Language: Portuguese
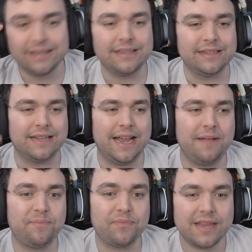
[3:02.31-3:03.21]

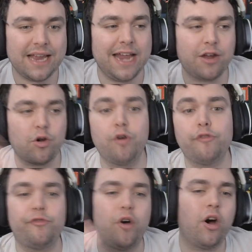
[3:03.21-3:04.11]
Né? E aí,
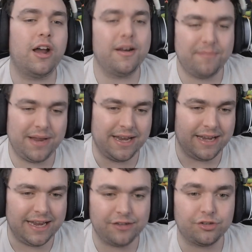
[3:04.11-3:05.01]
conforme
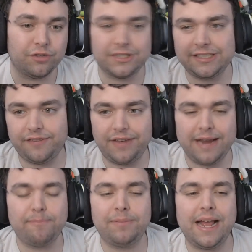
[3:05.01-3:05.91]
nisso, você
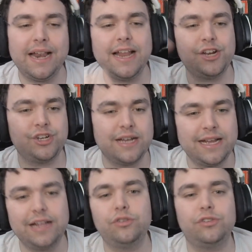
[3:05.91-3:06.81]
vai
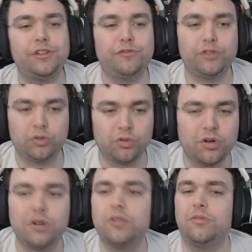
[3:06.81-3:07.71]
planejando o seu
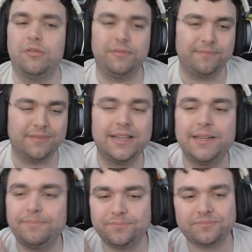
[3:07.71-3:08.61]
futuro,
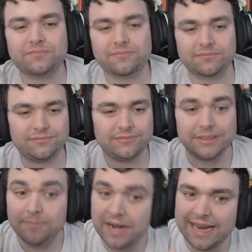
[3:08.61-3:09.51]
né?
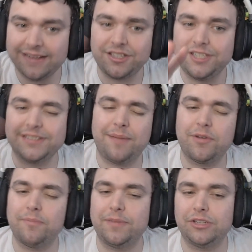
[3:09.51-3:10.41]
Beleza, a gente sabe
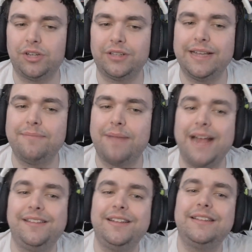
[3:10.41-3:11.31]
que o pessoal tem
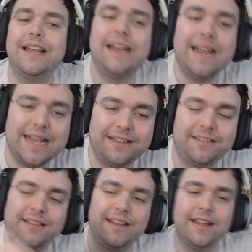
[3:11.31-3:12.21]
mais
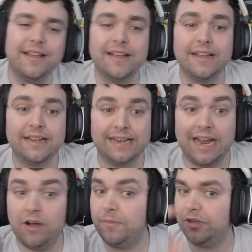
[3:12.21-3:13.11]
interesse,
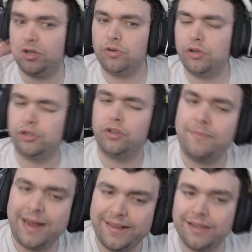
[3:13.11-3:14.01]
né? O pessoal gostou
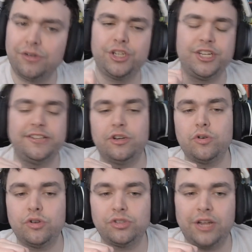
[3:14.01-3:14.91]
mais da notícia do
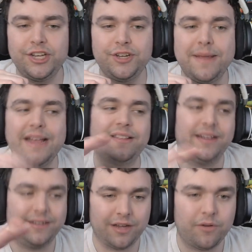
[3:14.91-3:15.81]
console de
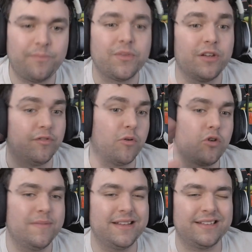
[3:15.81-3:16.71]
mesa. Então, vamos
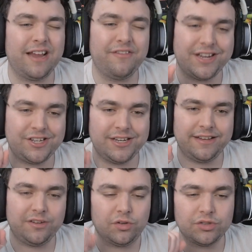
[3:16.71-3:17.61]
começar a investir
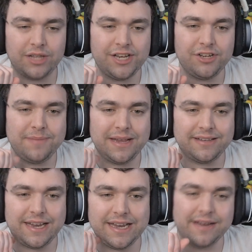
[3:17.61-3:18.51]
nesse console de
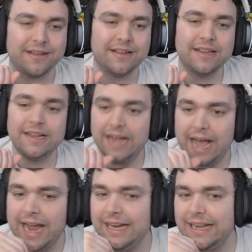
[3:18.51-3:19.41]
mesa aí.
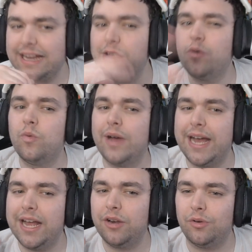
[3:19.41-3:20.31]
Aí daqui um
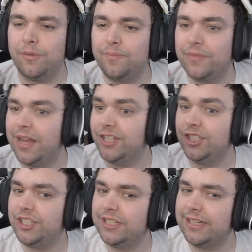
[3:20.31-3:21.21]
ano, a
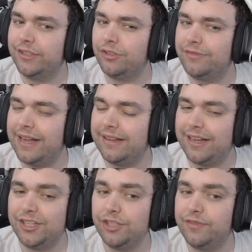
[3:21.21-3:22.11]
gente lança um
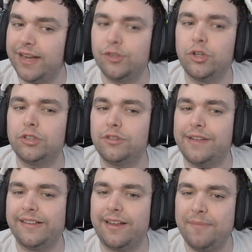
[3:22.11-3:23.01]
a gente faz outro
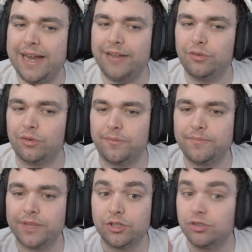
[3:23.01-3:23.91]
vazamento
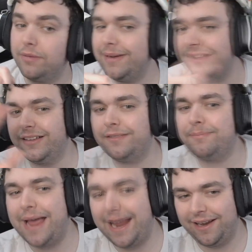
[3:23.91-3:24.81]
sobre as
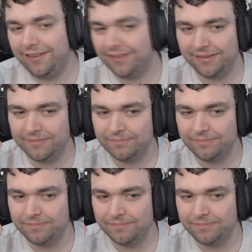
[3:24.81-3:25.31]
specs.